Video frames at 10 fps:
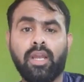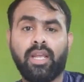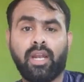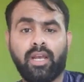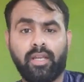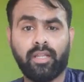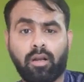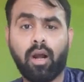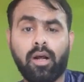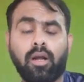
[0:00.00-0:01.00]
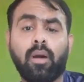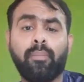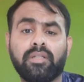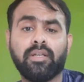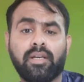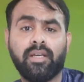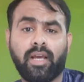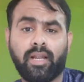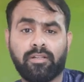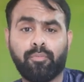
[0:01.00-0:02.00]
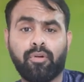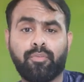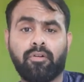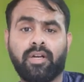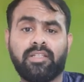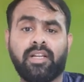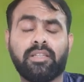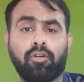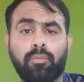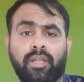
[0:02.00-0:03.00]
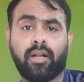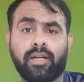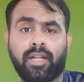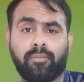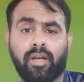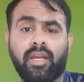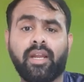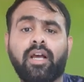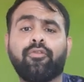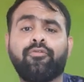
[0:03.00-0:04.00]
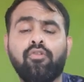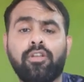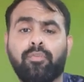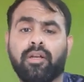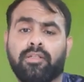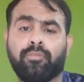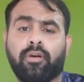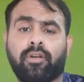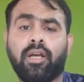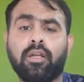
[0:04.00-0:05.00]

இல்லைனா இந்த கா காம்படிஷனுக்கு யாராவது சப்போர்ட் பண்ணணும்னு நினச்சிங்கன்னா தருண் பிரதரை கான்டாக்ட் பண்ணலாம் ஏன்னா ஒரு ஃபுல் ஸ்பான்சர்ஷிப் ஆகுனா